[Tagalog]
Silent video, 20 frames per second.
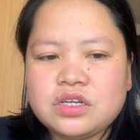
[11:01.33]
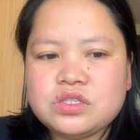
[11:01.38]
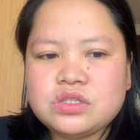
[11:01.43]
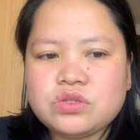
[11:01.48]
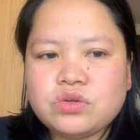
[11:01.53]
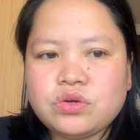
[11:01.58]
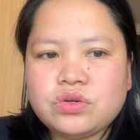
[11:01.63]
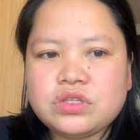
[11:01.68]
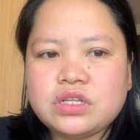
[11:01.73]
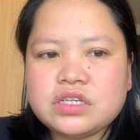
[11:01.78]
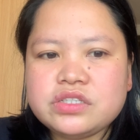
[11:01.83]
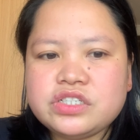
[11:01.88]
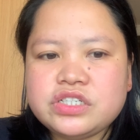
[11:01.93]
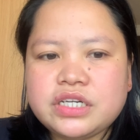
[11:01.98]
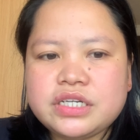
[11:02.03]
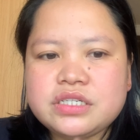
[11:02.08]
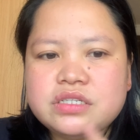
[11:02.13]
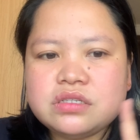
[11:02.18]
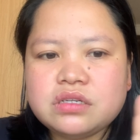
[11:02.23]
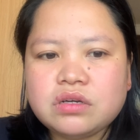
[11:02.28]
So,
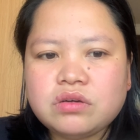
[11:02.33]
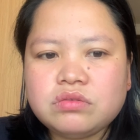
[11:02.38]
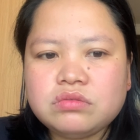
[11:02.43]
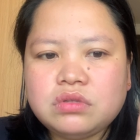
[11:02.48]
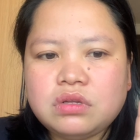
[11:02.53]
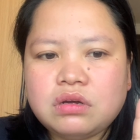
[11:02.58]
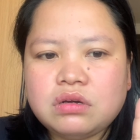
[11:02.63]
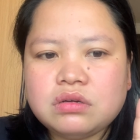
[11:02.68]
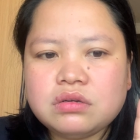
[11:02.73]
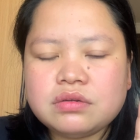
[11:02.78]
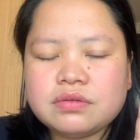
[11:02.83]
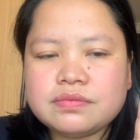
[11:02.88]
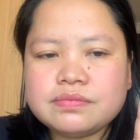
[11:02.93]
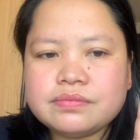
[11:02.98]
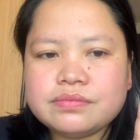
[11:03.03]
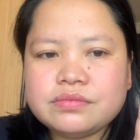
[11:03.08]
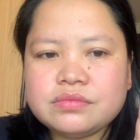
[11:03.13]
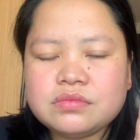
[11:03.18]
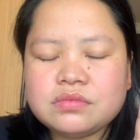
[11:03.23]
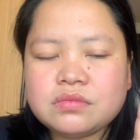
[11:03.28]
nag-charge ako ng
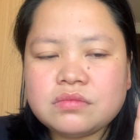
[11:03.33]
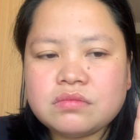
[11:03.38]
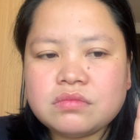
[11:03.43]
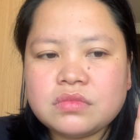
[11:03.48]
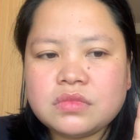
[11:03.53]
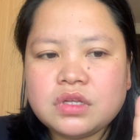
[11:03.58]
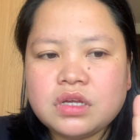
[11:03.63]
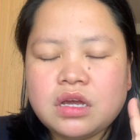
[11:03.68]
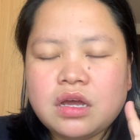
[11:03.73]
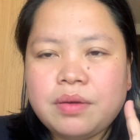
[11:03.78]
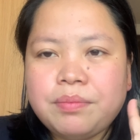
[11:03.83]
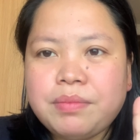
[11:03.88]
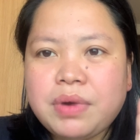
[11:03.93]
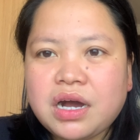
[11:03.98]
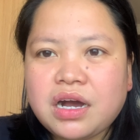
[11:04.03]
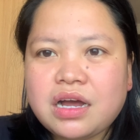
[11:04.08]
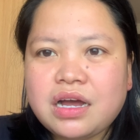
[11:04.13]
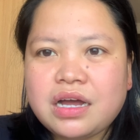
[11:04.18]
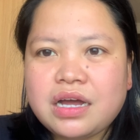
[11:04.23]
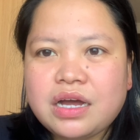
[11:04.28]

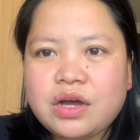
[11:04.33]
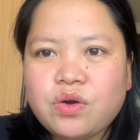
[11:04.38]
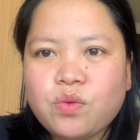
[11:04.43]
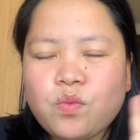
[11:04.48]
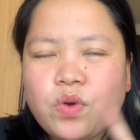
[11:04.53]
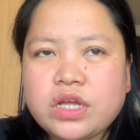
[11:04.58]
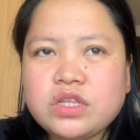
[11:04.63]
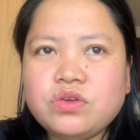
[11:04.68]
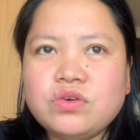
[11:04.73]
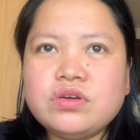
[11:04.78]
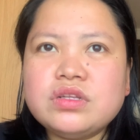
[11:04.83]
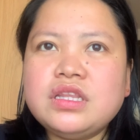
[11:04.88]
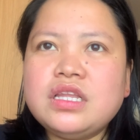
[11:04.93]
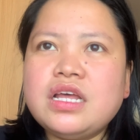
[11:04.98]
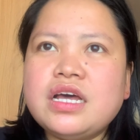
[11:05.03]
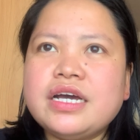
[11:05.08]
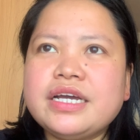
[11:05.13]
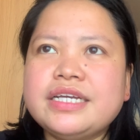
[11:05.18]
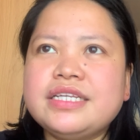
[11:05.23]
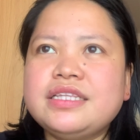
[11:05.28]
mga 1
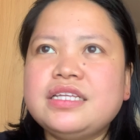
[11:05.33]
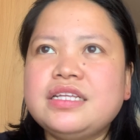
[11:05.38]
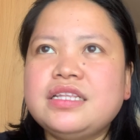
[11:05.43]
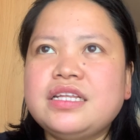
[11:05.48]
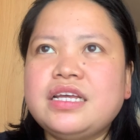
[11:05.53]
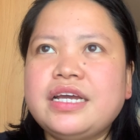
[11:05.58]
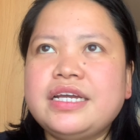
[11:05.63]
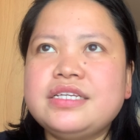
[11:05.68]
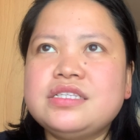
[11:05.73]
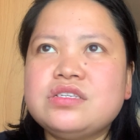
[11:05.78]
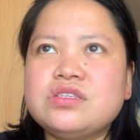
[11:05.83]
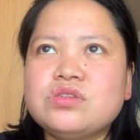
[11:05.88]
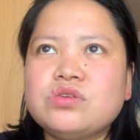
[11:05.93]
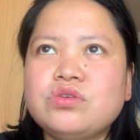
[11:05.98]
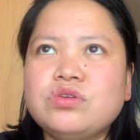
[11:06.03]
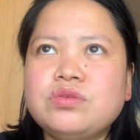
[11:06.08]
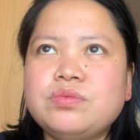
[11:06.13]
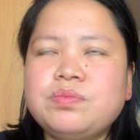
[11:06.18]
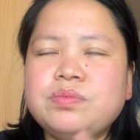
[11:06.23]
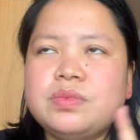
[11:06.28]
o'clock in the night.
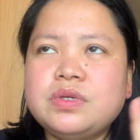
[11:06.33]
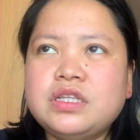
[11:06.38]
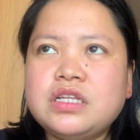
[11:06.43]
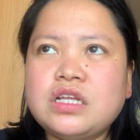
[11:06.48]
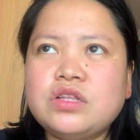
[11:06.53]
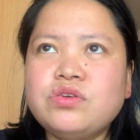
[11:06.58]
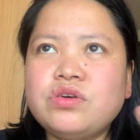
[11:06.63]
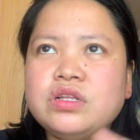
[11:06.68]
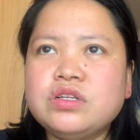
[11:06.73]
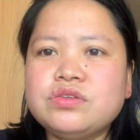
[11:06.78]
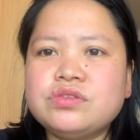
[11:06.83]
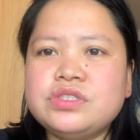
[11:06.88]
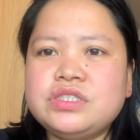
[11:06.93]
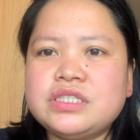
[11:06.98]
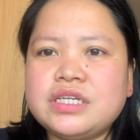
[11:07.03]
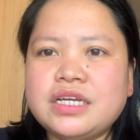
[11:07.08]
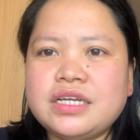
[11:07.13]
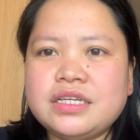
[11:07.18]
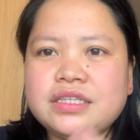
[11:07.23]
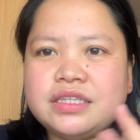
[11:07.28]
So, pinanuhan ko
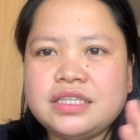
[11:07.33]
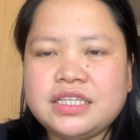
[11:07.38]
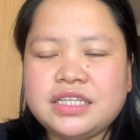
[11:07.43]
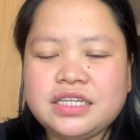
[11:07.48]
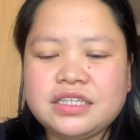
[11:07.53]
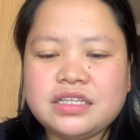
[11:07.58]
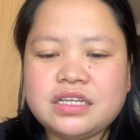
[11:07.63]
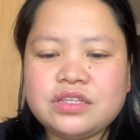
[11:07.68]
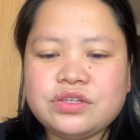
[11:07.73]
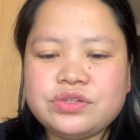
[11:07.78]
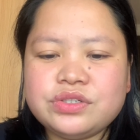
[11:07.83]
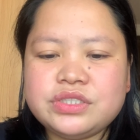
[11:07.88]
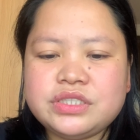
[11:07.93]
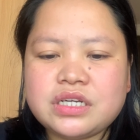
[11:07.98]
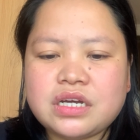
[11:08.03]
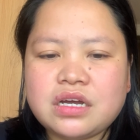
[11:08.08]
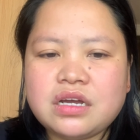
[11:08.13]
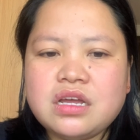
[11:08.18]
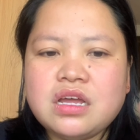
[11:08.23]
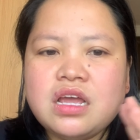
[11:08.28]
siya, tiningnan ko
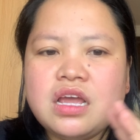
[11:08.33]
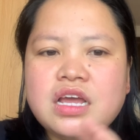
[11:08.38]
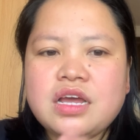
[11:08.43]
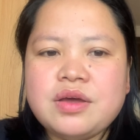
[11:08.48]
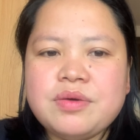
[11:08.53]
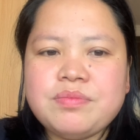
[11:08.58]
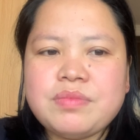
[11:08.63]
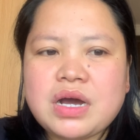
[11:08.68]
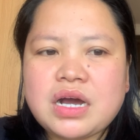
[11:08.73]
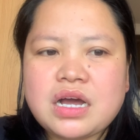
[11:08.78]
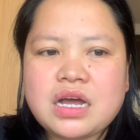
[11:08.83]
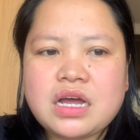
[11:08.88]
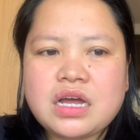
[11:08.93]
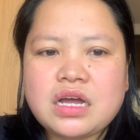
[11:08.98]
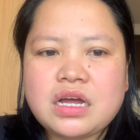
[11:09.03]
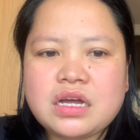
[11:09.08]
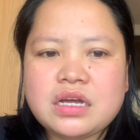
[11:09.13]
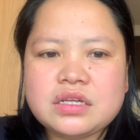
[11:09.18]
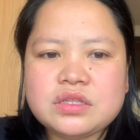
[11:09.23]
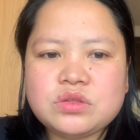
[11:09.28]
siya. Mga
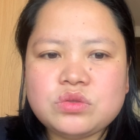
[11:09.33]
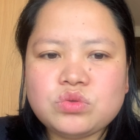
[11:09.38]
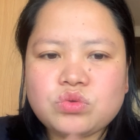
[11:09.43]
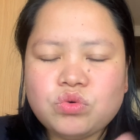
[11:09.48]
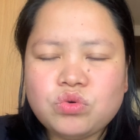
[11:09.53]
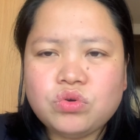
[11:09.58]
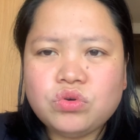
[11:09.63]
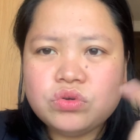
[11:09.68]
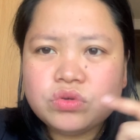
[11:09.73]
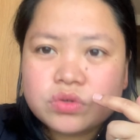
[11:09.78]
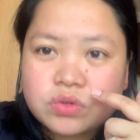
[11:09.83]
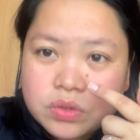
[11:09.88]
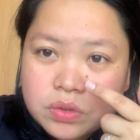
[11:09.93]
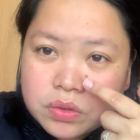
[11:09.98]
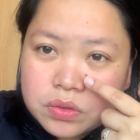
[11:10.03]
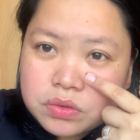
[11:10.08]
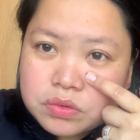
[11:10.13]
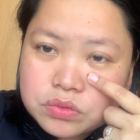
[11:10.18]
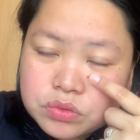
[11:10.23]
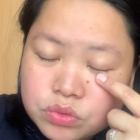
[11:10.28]

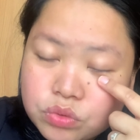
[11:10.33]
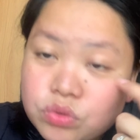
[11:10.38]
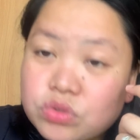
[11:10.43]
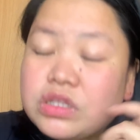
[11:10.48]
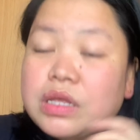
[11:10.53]
2, 2